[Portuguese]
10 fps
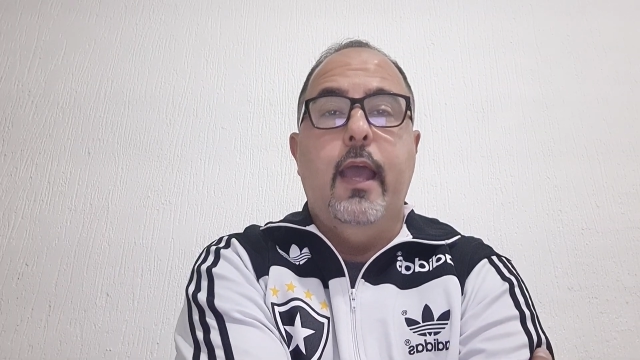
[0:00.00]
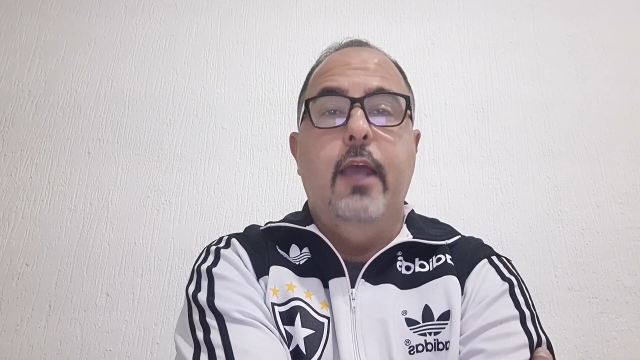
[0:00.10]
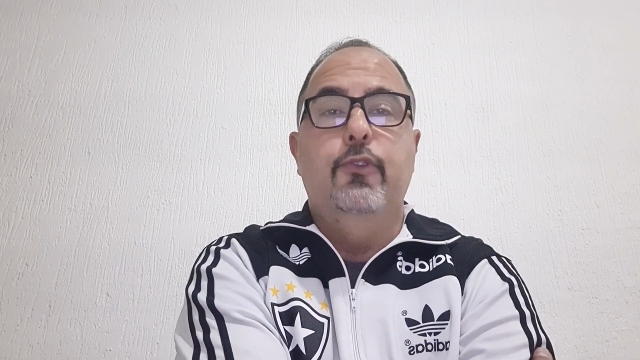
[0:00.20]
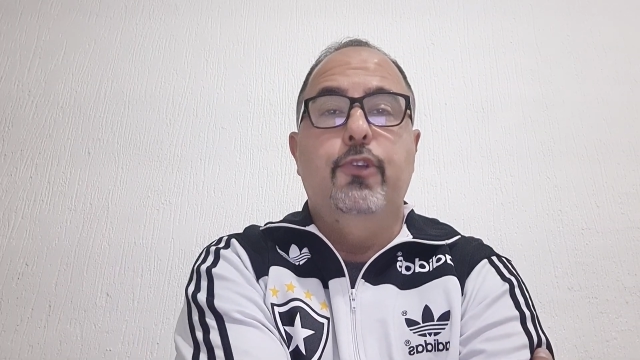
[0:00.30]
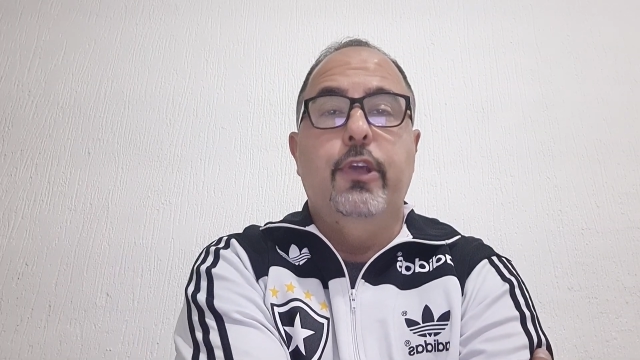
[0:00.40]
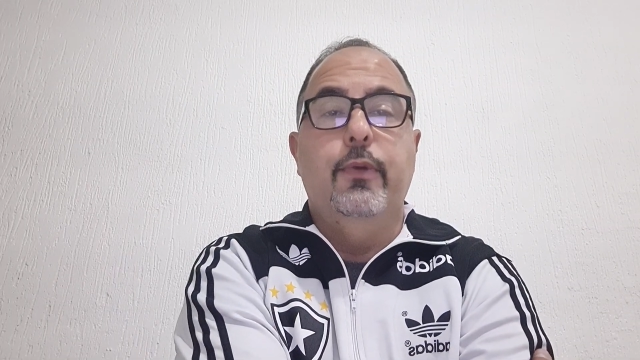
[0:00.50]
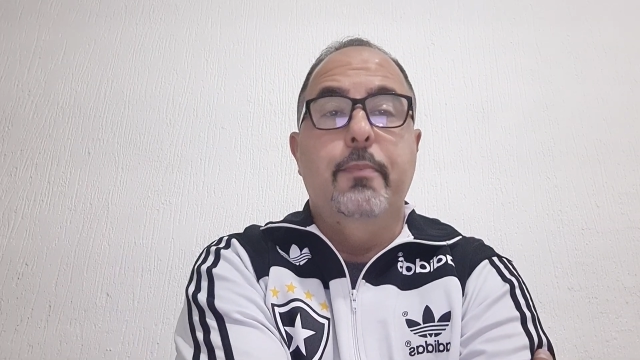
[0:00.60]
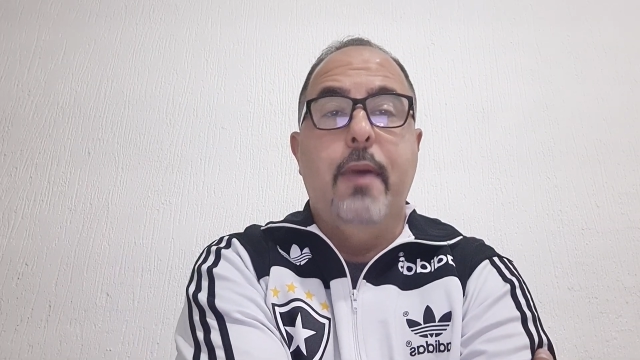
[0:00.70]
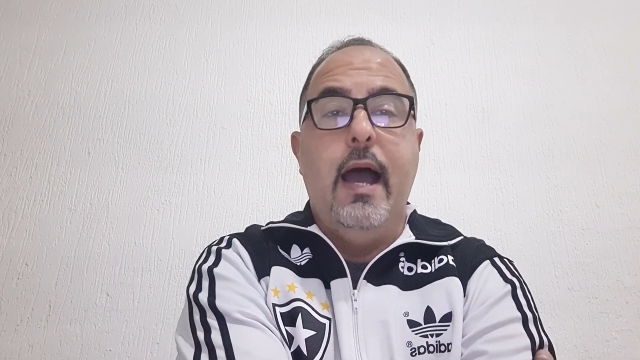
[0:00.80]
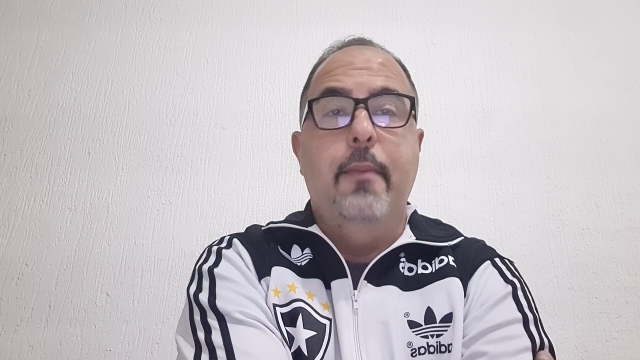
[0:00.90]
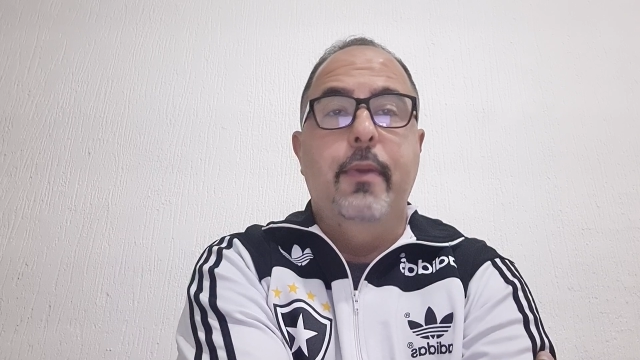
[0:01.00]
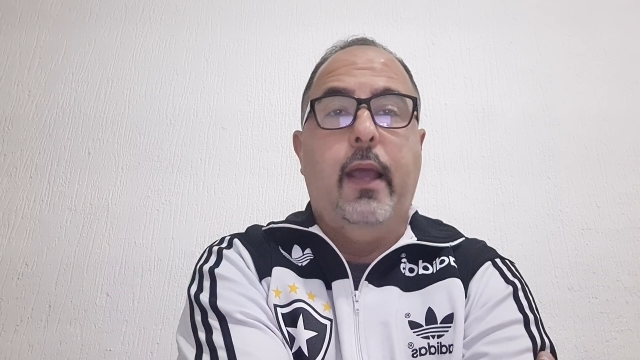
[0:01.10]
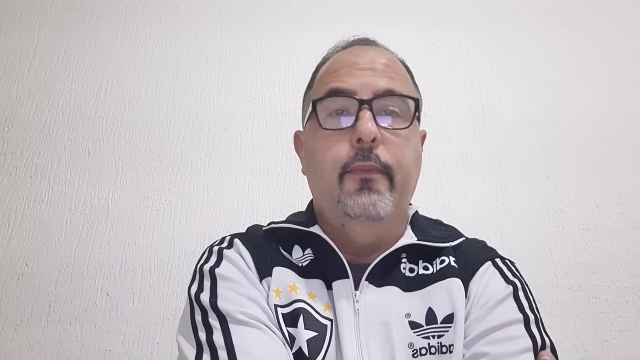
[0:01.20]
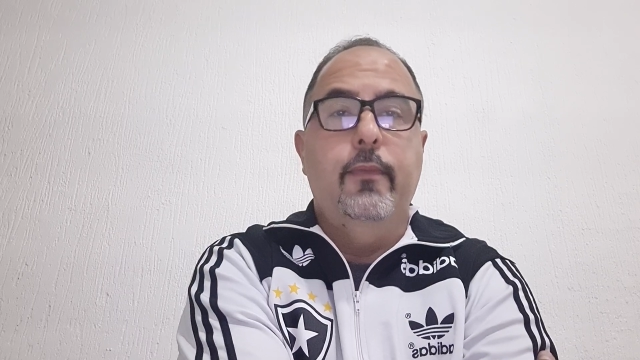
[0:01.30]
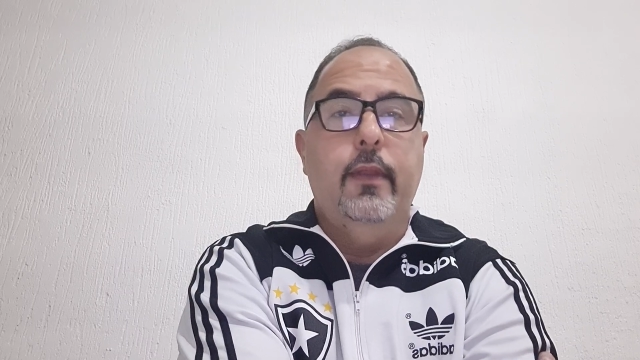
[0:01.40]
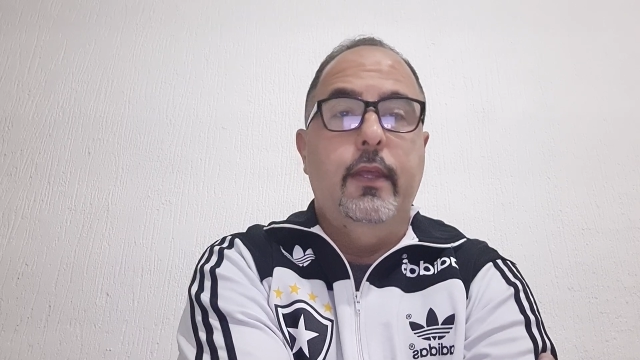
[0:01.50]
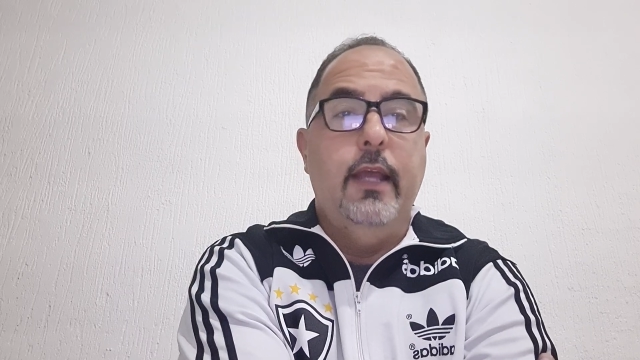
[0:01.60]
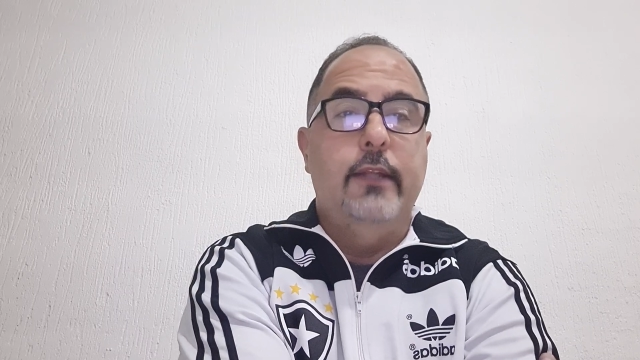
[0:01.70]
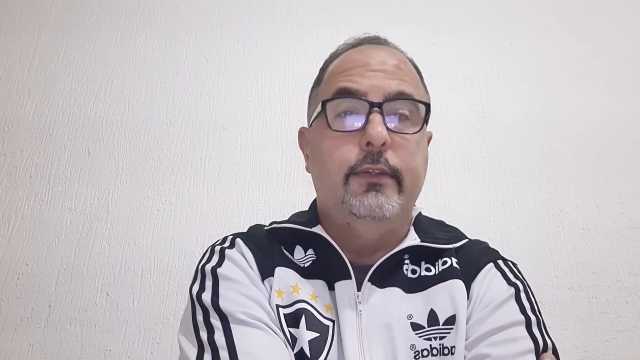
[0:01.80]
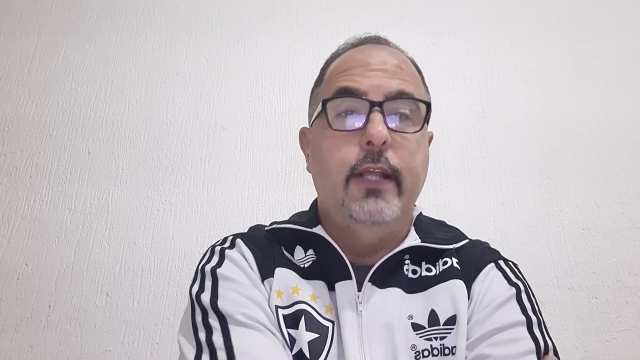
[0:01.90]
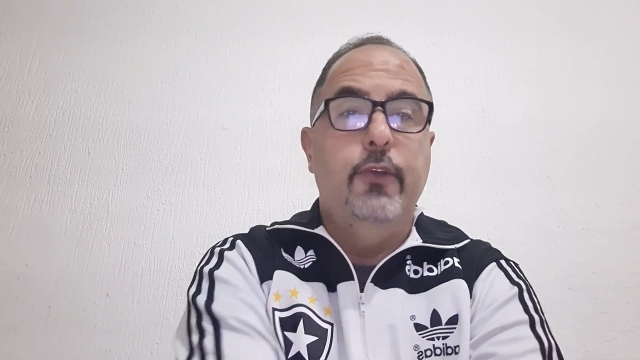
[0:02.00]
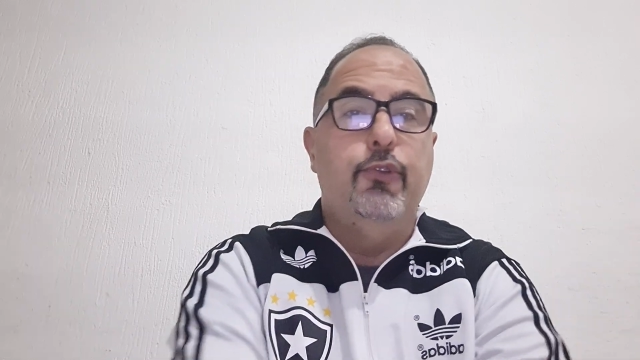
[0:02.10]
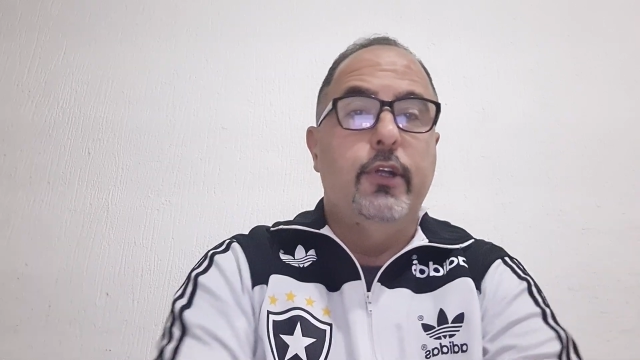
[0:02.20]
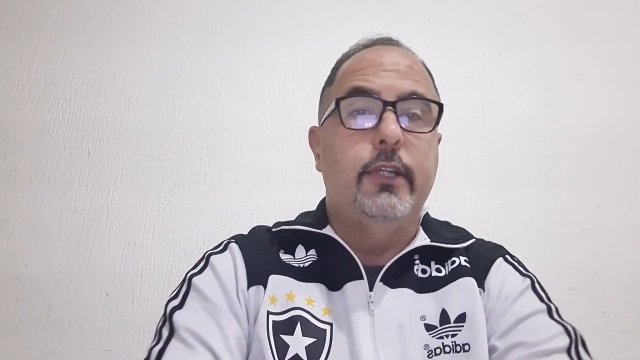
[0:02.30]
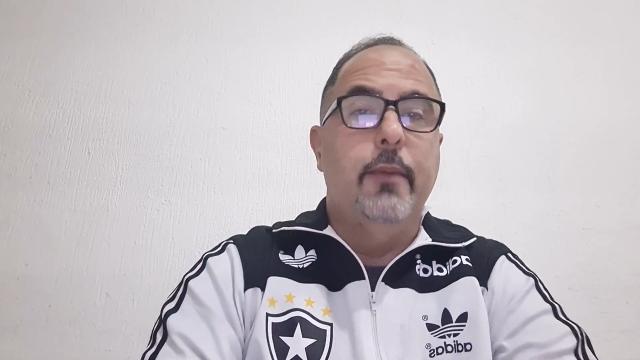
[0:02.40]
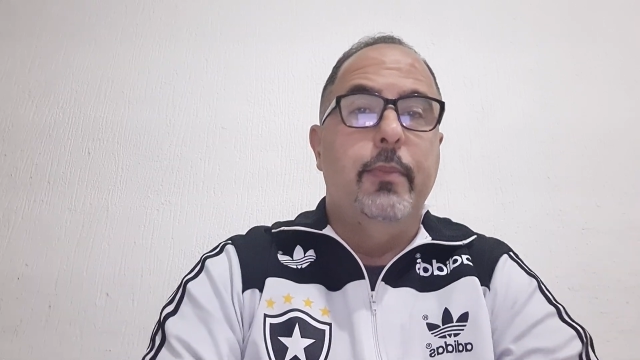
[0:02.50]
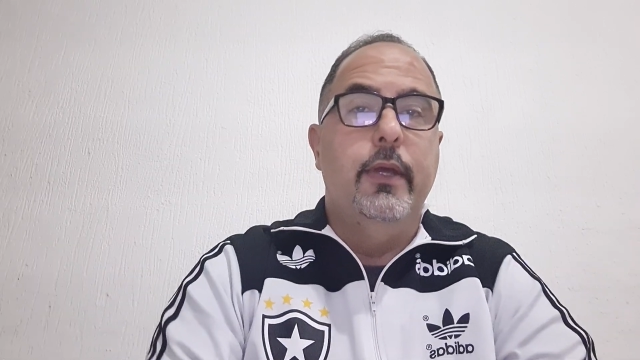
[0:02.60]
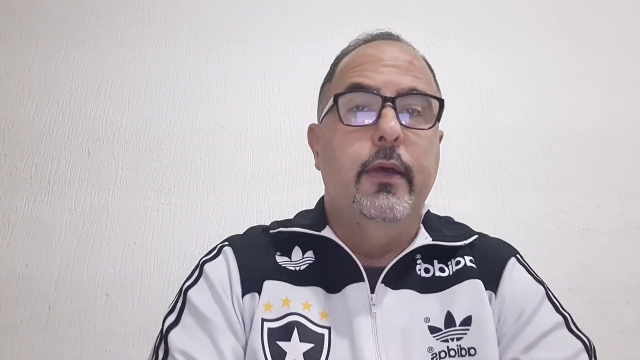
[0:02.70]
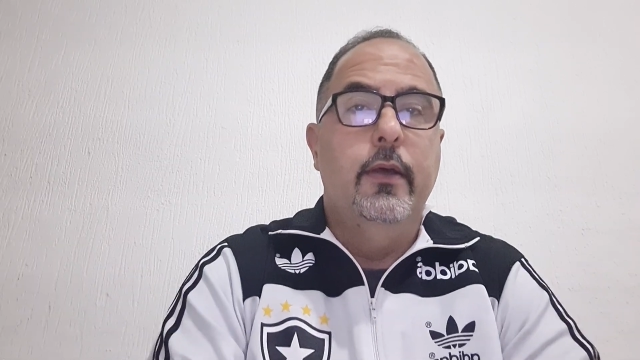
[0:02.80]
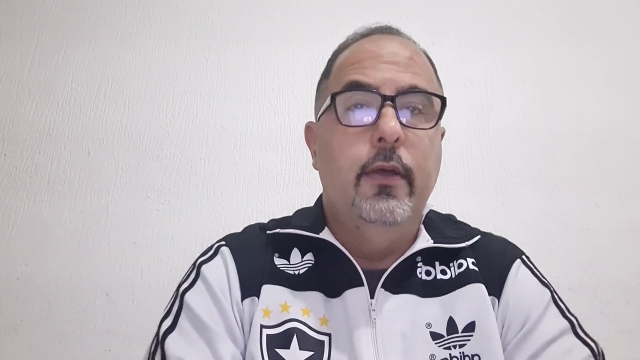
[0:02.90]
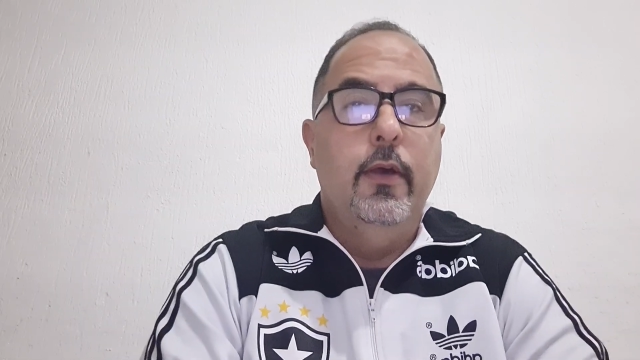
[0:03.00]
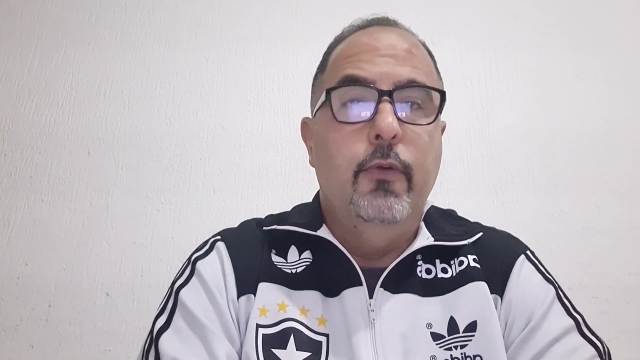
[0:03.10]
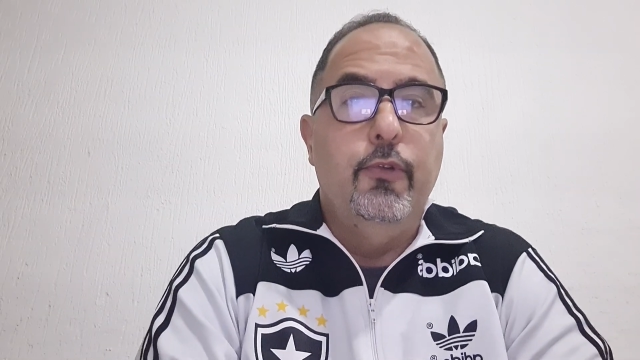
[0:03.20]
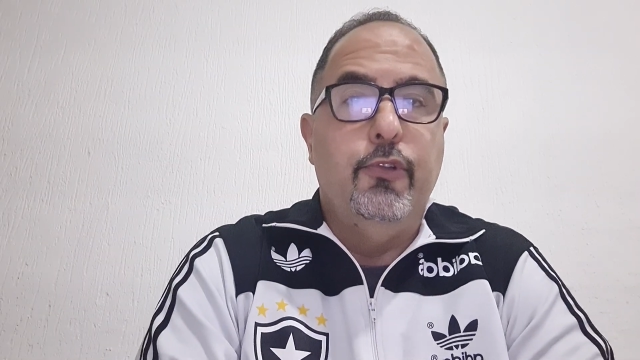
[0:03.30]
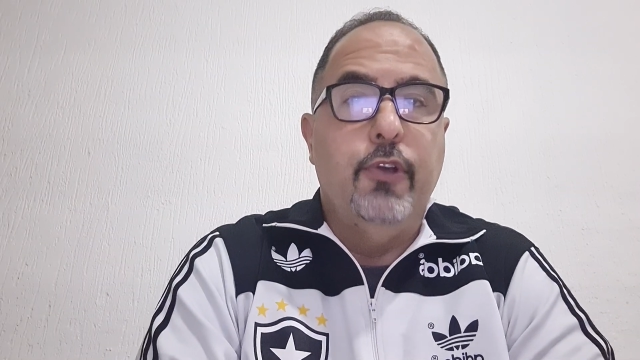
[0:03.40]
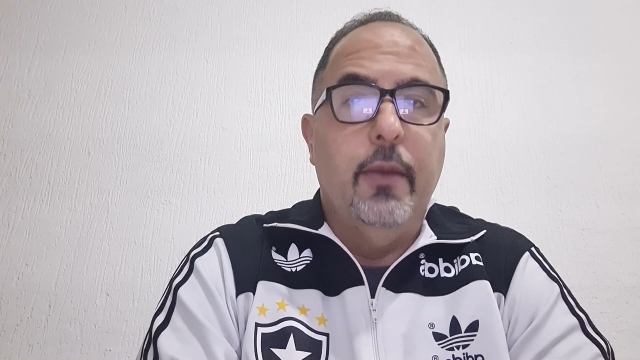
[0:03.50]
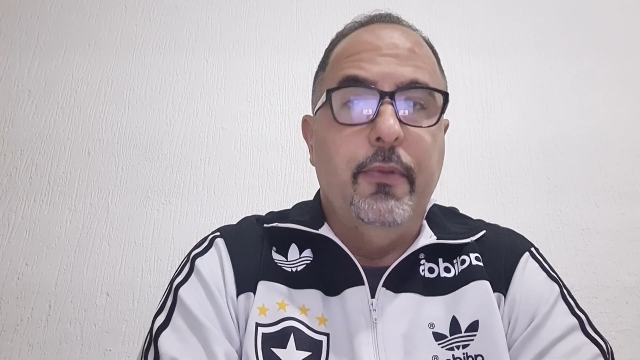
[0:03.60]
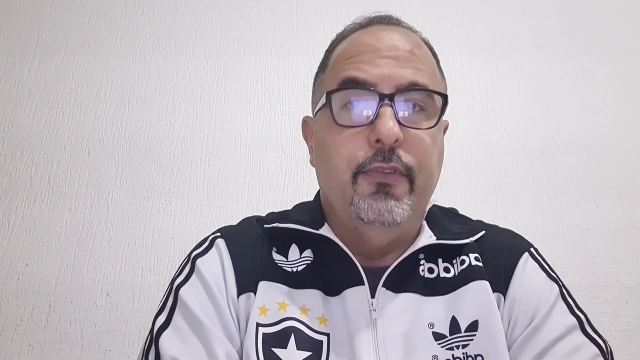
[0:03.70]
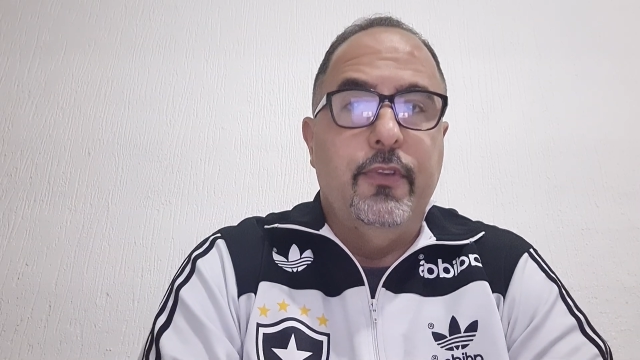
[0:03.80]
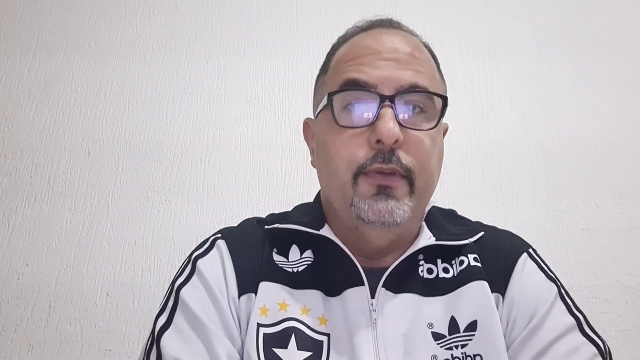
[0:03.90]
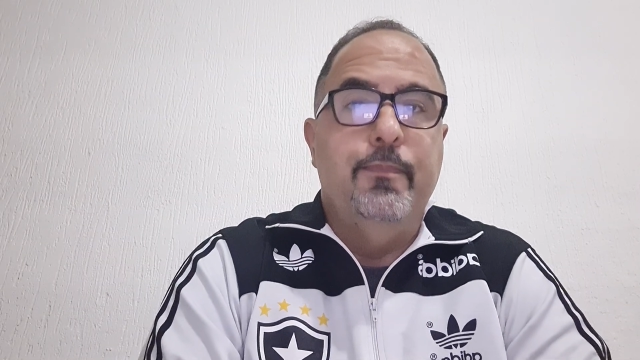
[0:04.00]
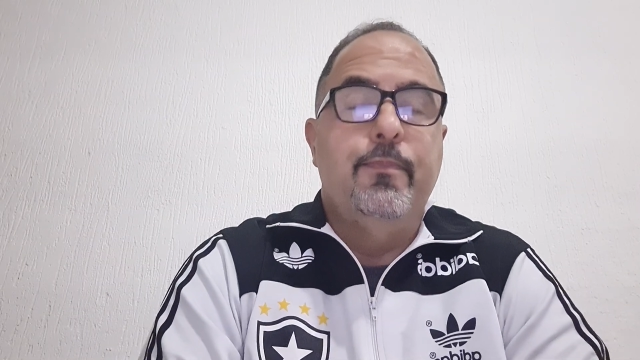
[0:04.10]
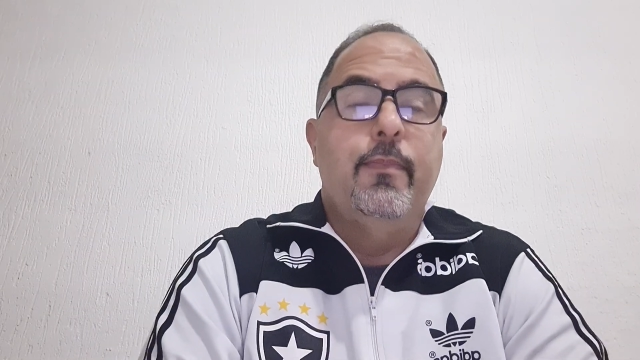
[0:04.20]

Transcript: Edinho e Bárbara, e a TJB, o Chamister.